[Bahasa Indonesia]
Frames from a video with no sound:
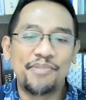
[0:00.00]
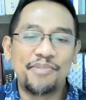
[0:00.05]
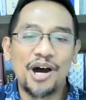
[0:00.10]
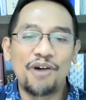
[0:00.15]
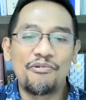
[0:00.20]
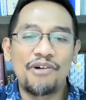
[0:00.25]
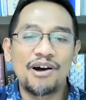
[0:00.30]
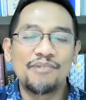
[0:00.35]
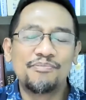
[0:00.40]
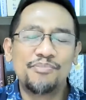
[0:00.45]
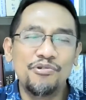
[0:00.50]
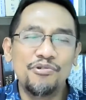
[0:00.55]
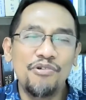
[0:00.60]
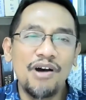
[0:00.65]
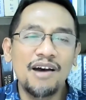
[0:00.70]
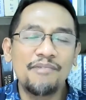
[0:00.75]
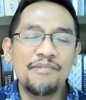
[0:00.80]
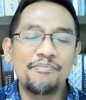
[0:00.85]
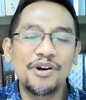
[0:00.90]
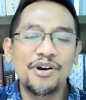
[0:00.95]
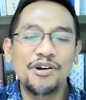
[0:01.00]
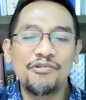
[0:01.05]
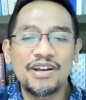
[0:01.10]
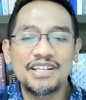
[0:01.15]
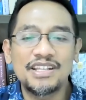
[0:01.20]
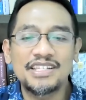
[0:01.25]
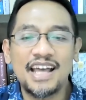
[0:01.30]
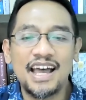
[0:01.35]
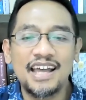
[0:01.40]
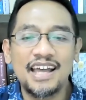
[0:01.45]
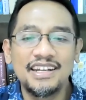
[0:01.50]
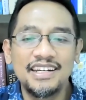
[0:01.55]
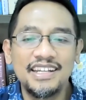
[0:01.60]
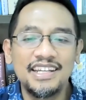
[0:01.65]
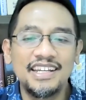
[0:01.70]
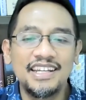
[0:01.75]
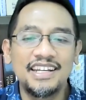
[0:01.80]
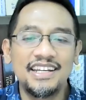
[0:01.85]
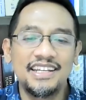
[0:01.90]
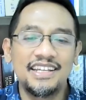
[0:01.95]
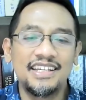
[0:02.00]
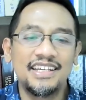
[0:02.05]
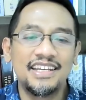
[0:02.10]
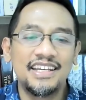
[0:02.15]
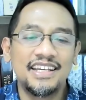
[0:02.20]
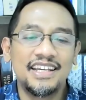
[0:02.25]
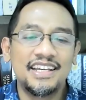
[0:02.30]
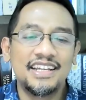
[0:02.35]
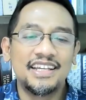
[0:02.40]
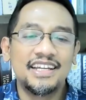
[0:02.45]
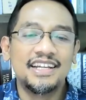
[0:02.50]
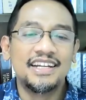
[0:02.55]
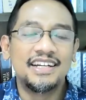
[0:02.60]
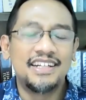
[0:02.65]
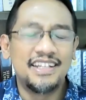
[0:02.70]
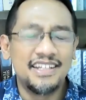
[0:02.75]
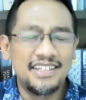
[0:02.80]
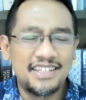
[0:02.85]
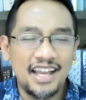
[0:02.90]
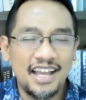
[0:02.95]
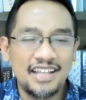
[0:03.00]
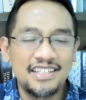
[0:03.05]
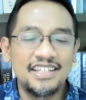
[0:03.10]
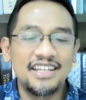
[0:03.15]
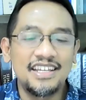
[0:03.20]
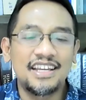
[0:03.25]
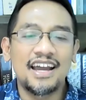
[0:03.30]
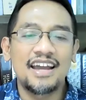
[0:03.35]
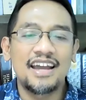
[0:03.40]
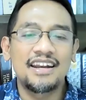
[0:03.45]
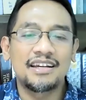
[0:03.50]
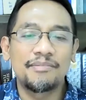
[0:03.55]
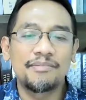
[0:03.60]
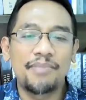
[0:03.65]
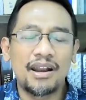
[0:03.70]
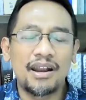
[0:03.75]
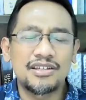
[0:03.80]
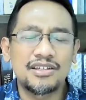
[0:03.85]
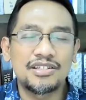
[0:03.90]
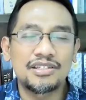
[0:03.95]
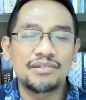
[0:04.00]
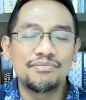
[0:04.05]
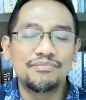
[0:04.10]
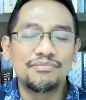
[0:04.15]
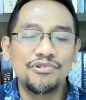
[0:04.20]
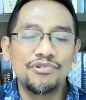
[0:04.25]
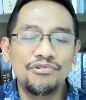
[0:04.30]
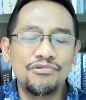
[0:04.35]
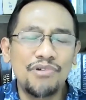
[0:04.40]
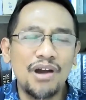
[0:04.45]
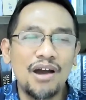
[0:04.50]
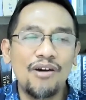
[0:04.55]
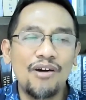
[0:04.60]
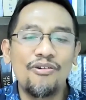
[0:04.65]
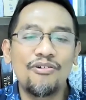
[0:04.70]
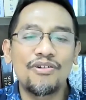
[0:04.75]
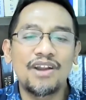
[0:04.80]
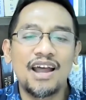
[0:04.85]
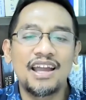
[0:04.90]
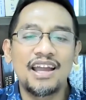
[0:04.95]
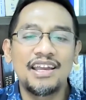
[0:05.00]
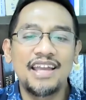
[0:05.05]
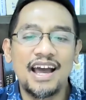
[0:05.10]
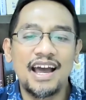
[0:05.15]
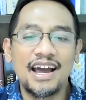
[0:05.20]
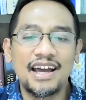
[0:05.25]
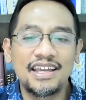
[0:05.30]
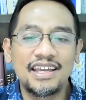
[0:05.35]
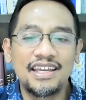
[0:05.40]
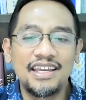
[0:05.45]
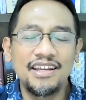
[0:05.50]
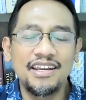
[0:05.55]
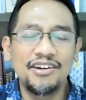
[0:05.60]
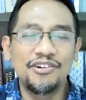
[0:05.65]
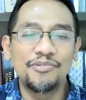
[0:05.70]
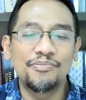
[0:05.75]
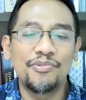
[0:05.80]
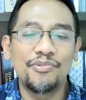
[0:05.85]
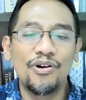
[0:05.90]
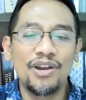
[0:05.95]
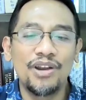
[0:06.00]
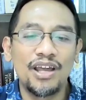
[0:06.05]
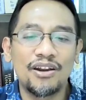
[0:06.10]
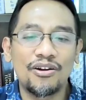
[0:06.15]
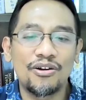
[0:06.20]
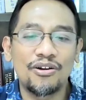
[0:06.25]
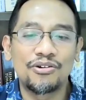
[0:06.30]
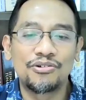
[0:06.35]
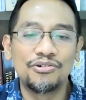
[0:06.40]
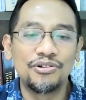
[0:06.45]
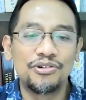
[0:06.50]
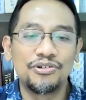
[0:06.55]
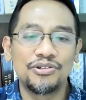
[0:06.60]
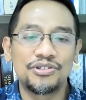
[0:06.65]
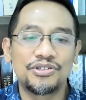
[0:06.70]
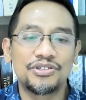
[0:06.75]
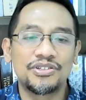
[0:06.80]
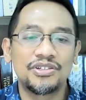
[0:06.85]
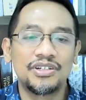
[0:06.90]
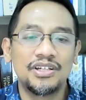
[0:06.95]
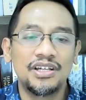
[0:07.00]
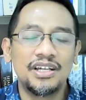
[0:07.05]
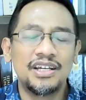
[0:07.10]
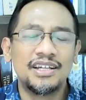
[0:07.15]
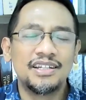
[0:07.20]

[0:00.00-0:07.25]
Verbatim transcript: bahwa buah penguasaan diri dijanjikan kepada semua orang yang hidup oleh Roh Kudus,